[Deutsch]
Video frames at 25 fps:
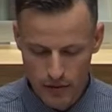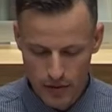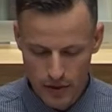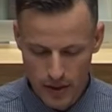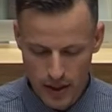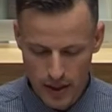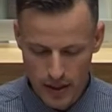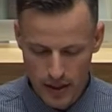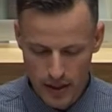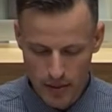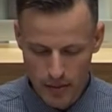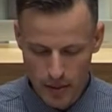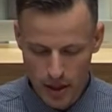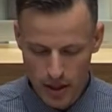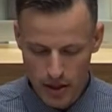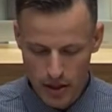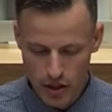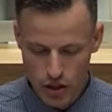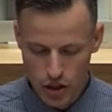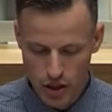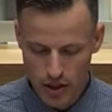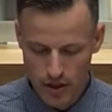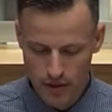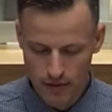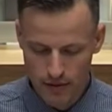auf
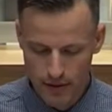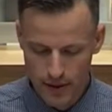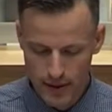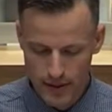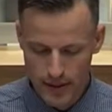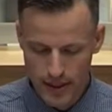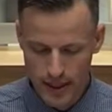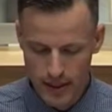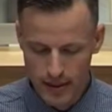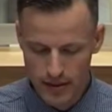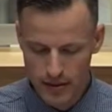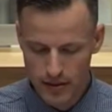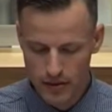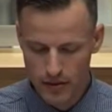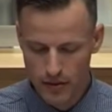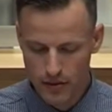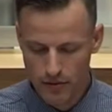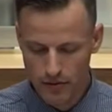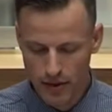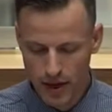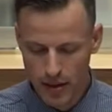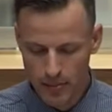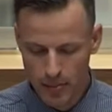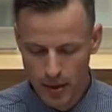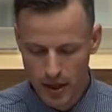unternehmerische Effizienz
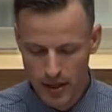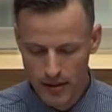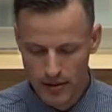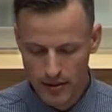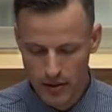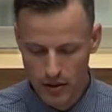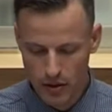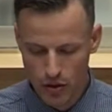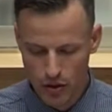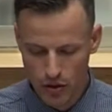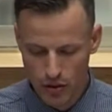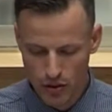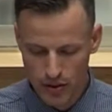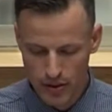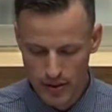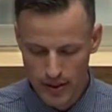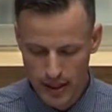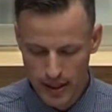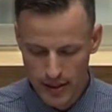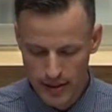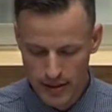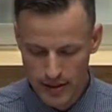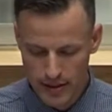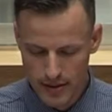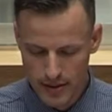und Fahrpreiserhöhungen
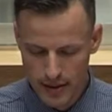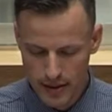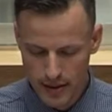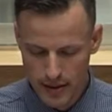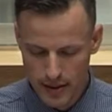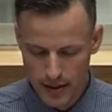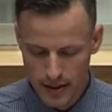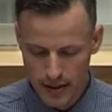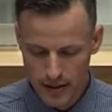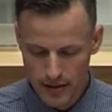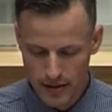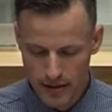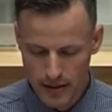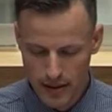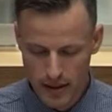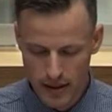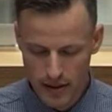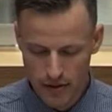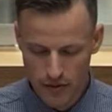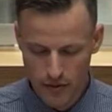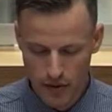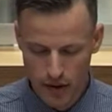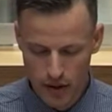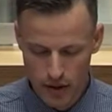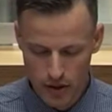setzt,
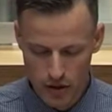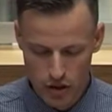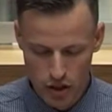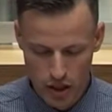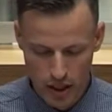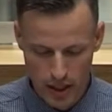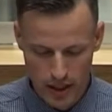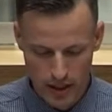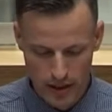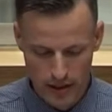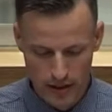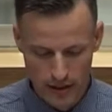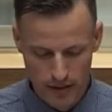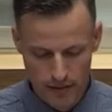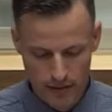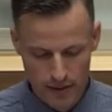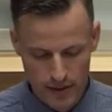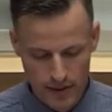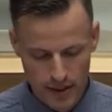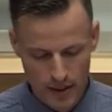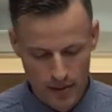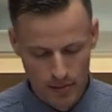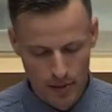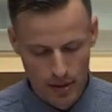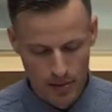riskiert Folgeschäden,
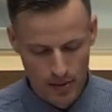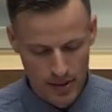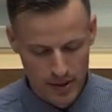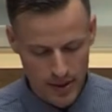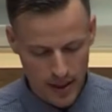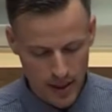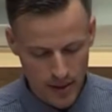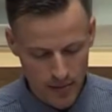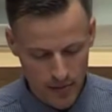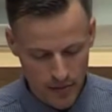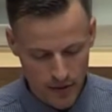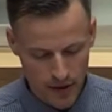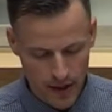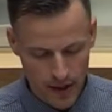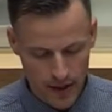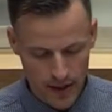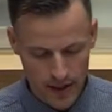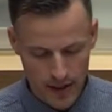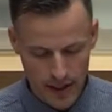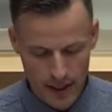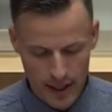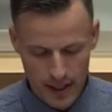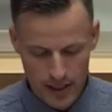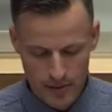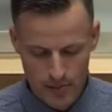wie sie im Extremfall
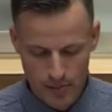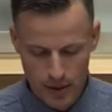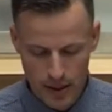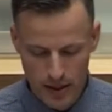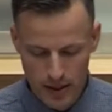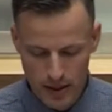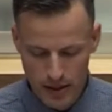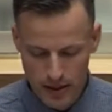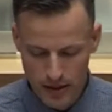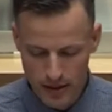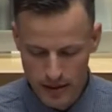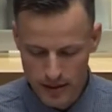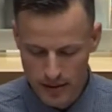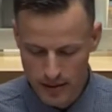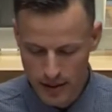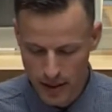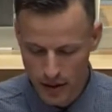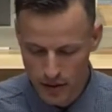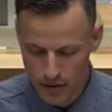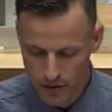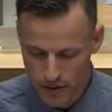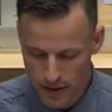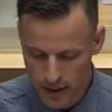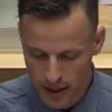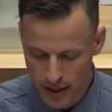in der
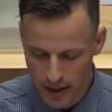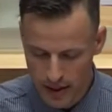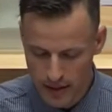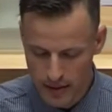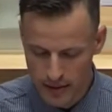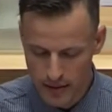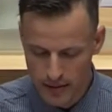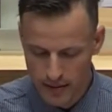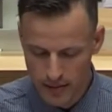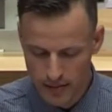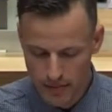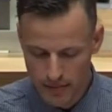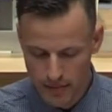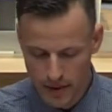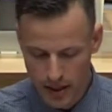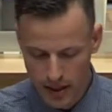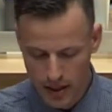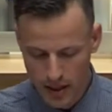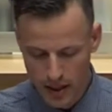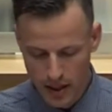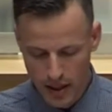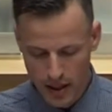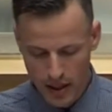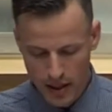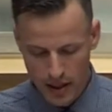S-Bahn-Krise auftraten.
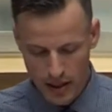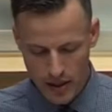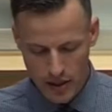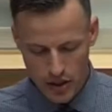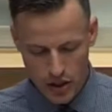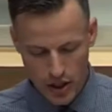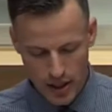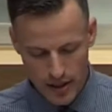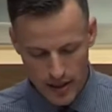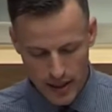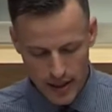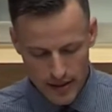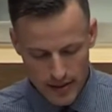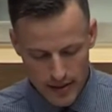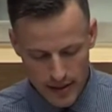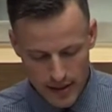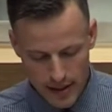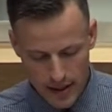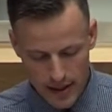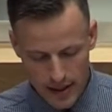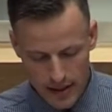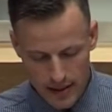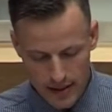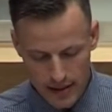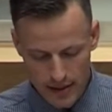
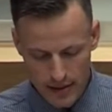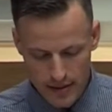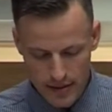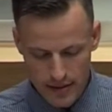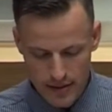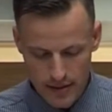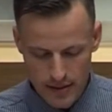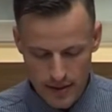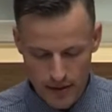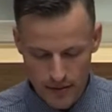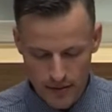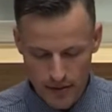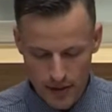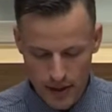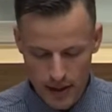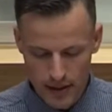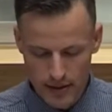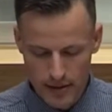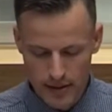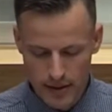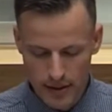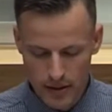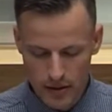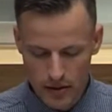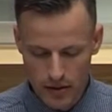Stattdessen gilt es, die
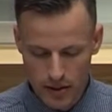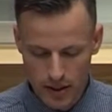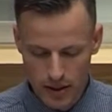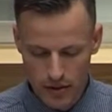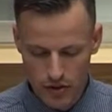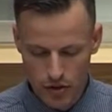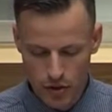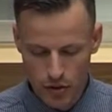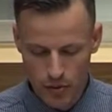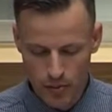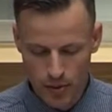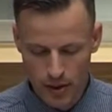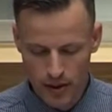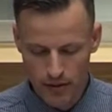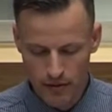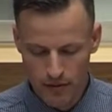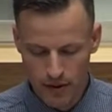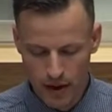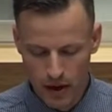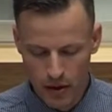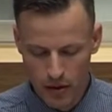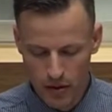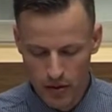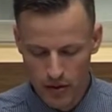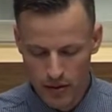Finanzierung des
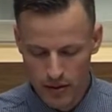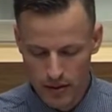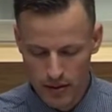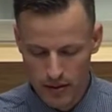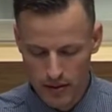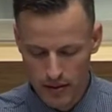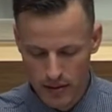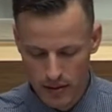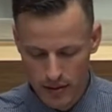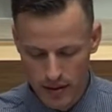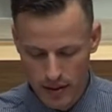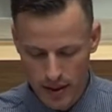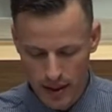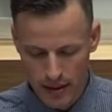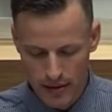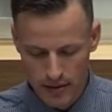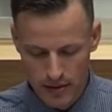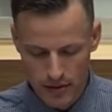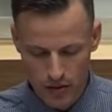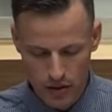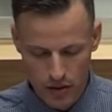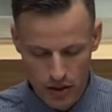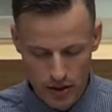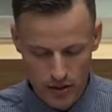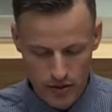ÖPNV
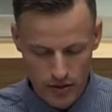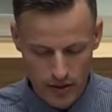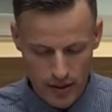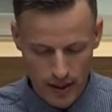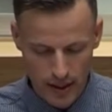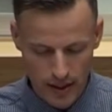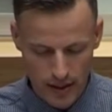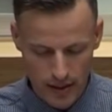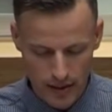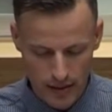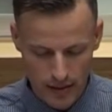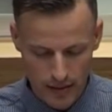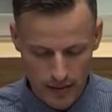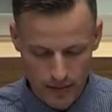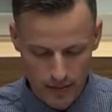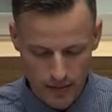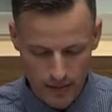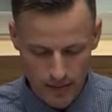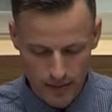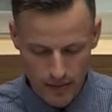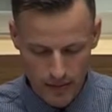ganz neu zu denken.